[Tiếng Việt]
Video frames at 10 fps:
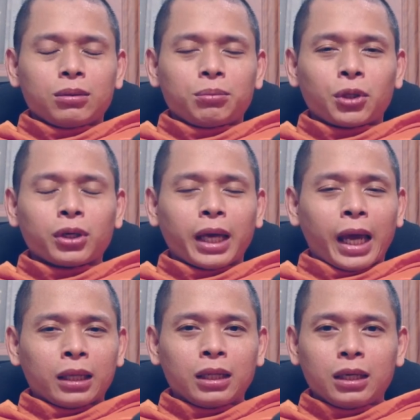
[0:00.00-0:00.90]
nó
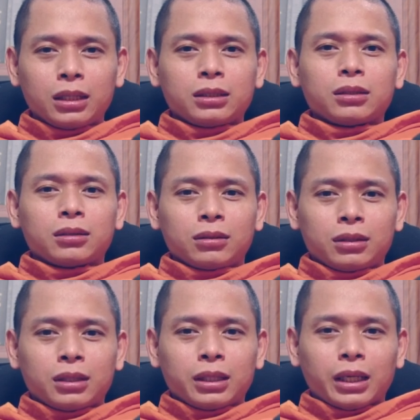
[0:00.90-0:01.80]
càng lớn
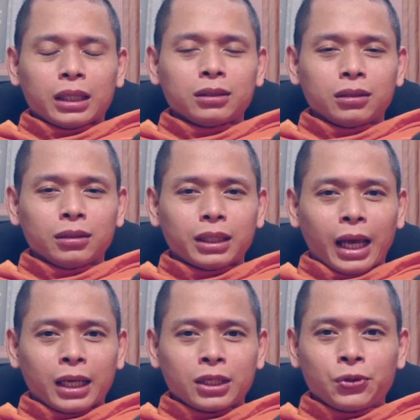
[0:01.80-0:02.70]
ảnh hưởng
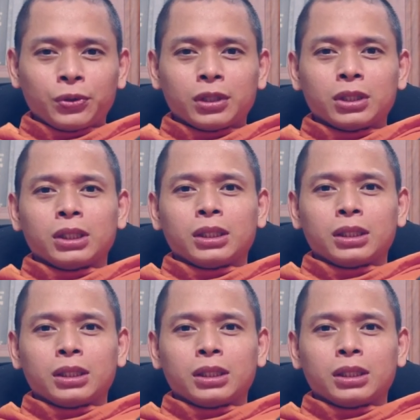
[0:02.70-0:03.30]
càng nhiều người